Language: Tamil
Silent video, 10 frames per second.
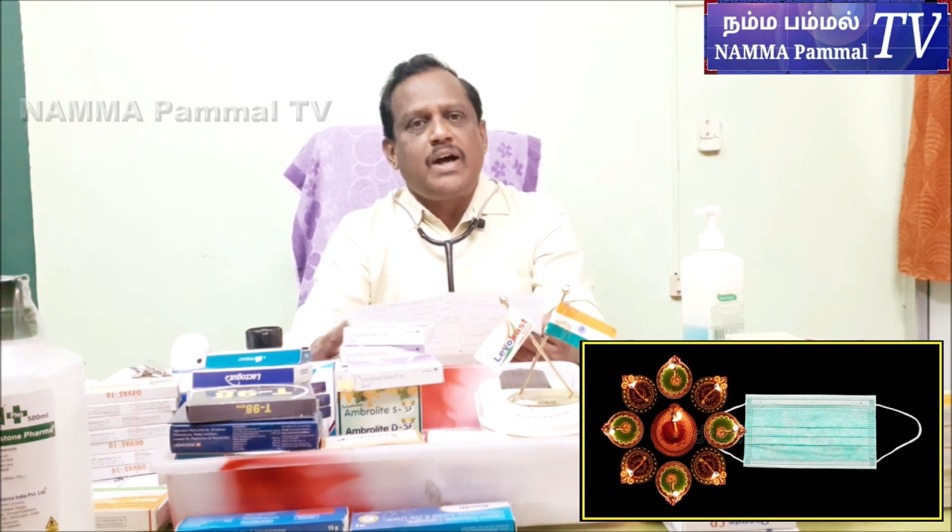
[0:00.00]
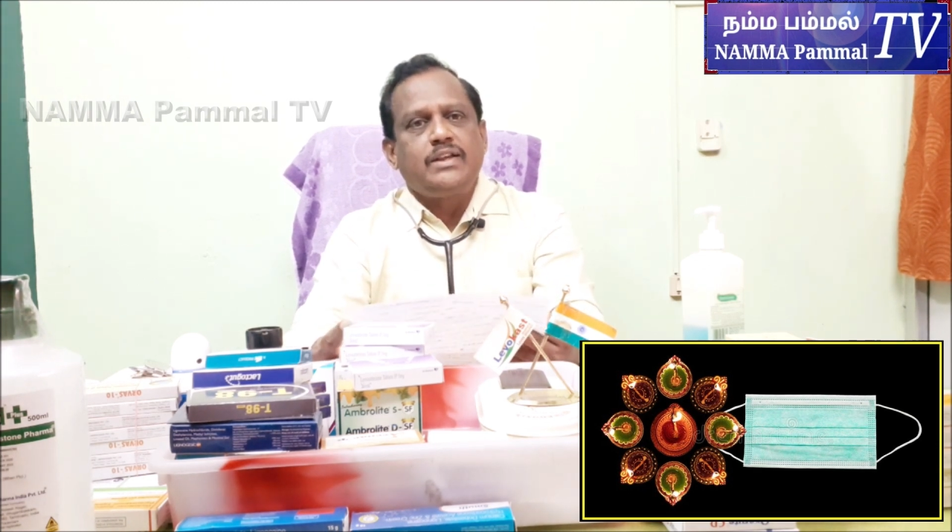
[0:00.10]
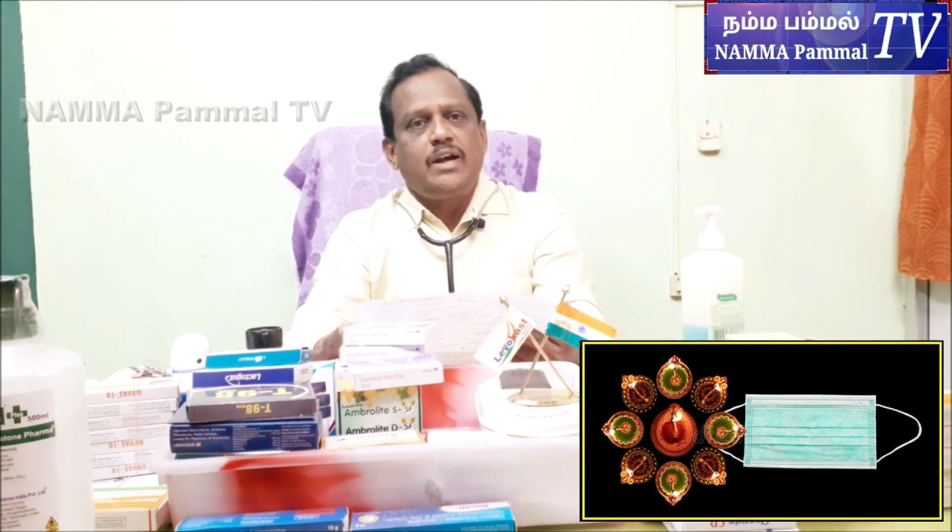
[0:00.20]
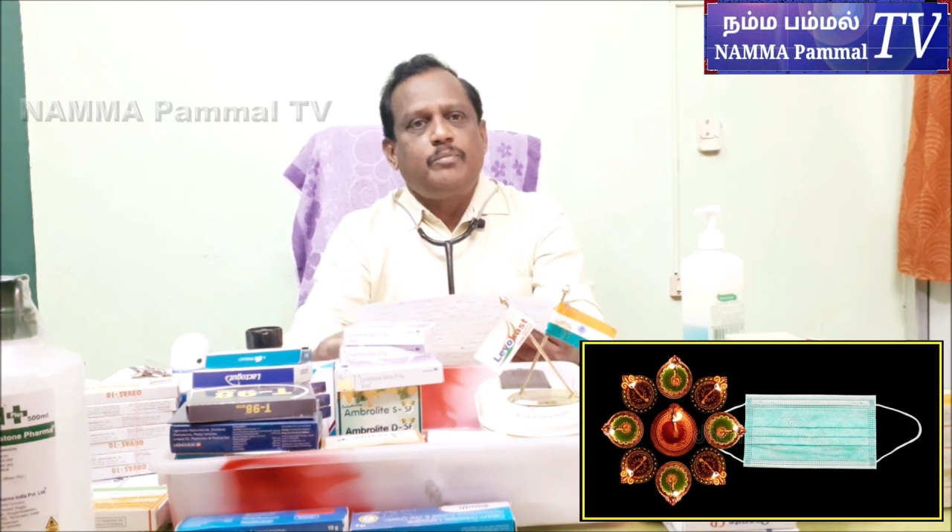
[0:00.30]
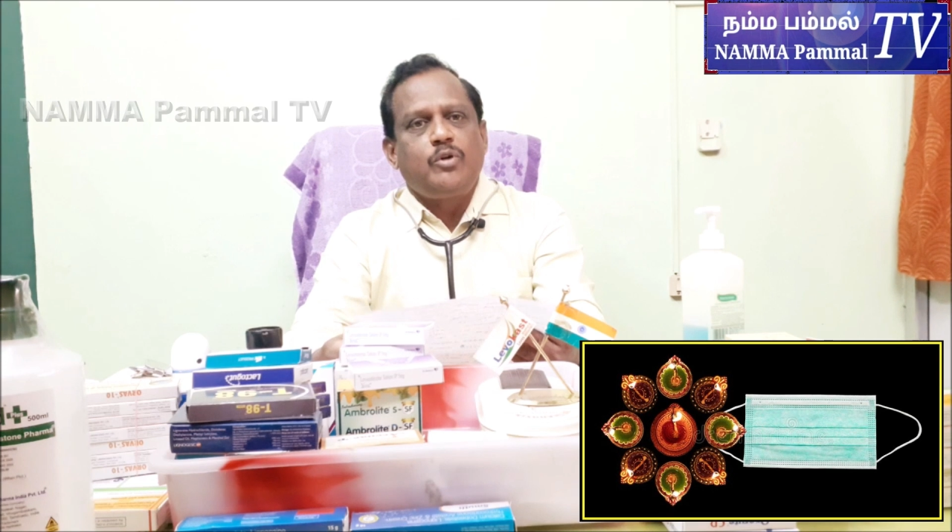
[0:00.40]

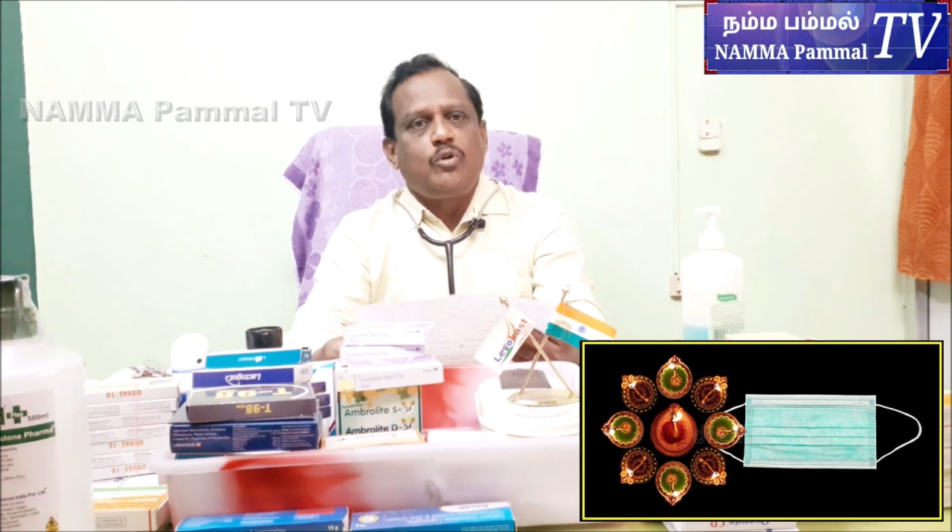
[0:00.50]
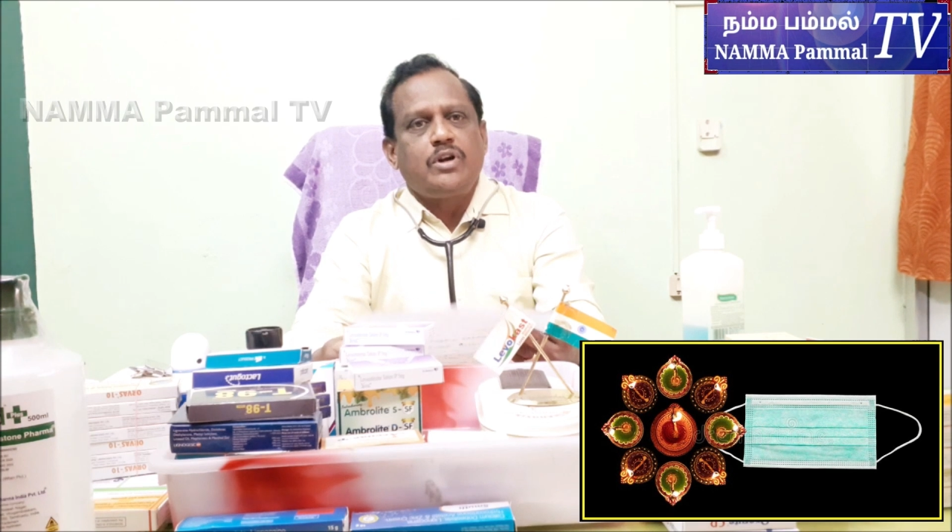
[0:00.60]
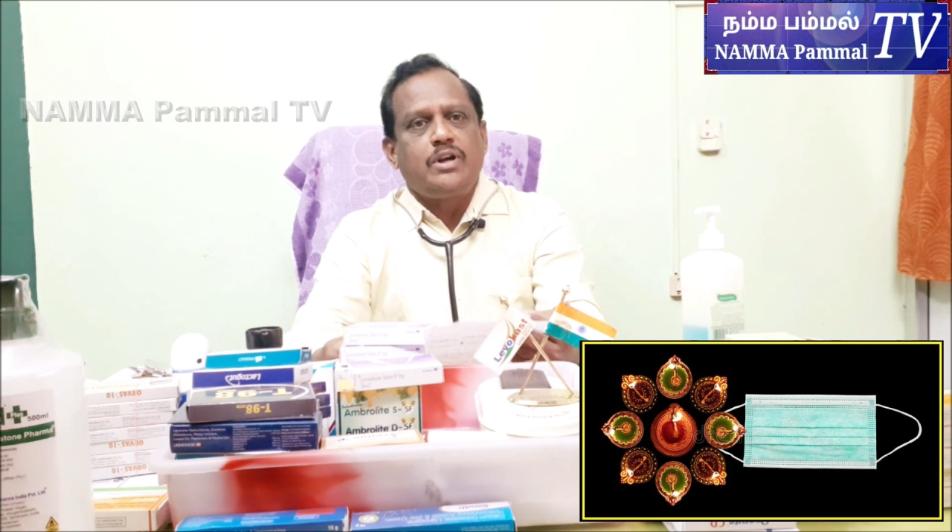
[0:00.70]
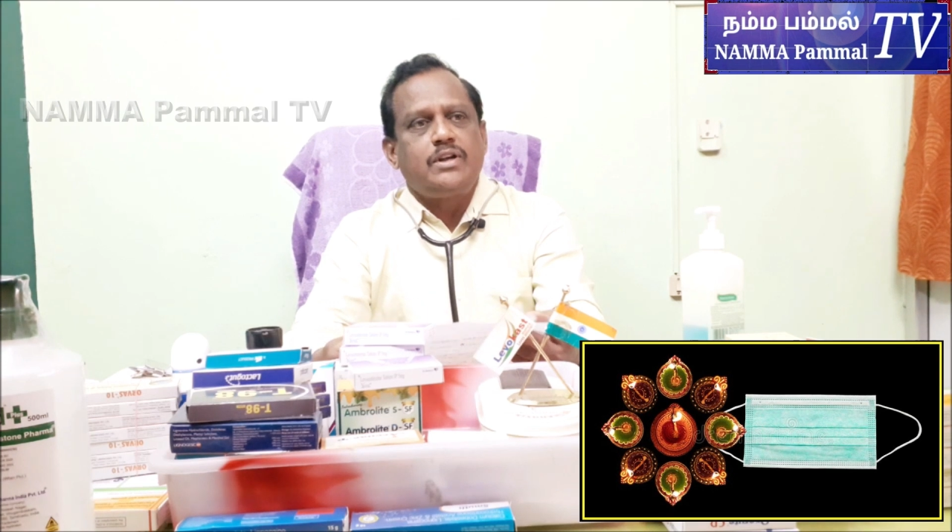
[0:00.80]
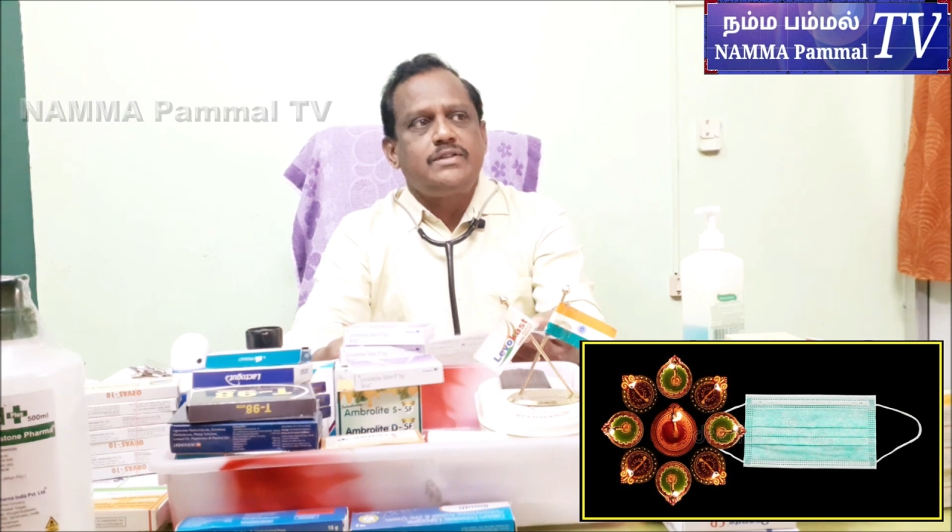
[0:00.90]
பாதுகாப்பாக
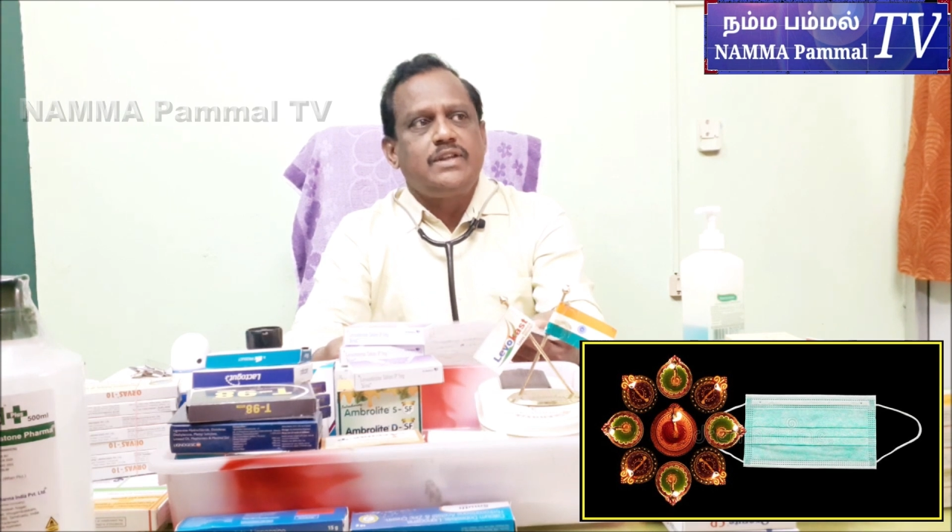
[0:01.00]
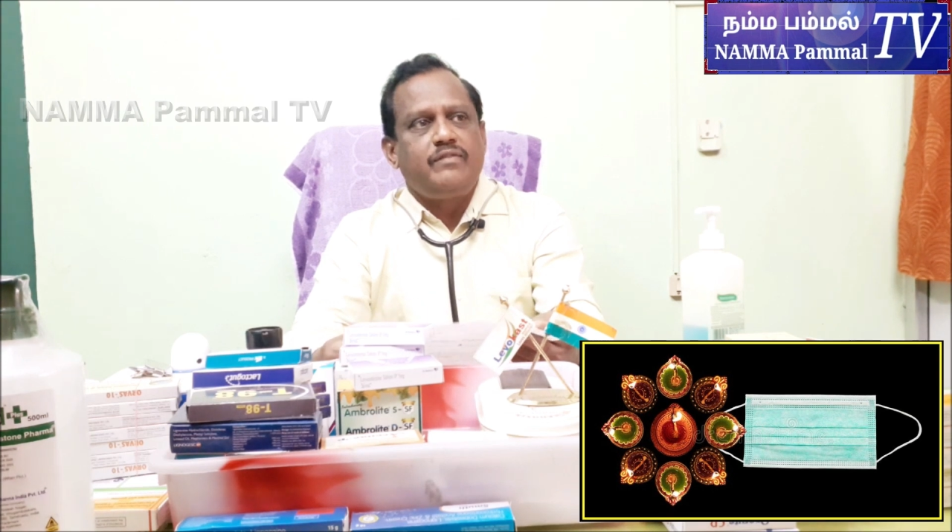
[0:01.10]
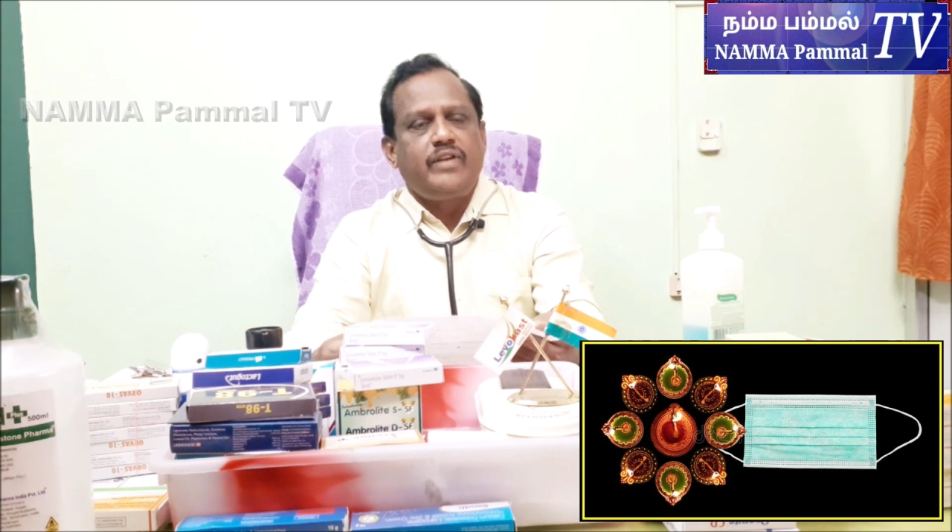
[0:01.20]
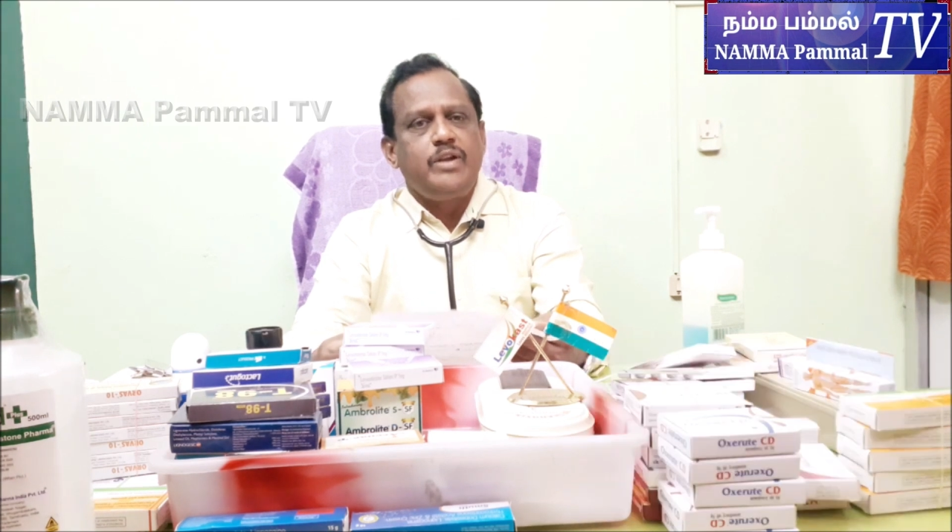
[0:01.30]
கொண்டாடுறதுக்கு சில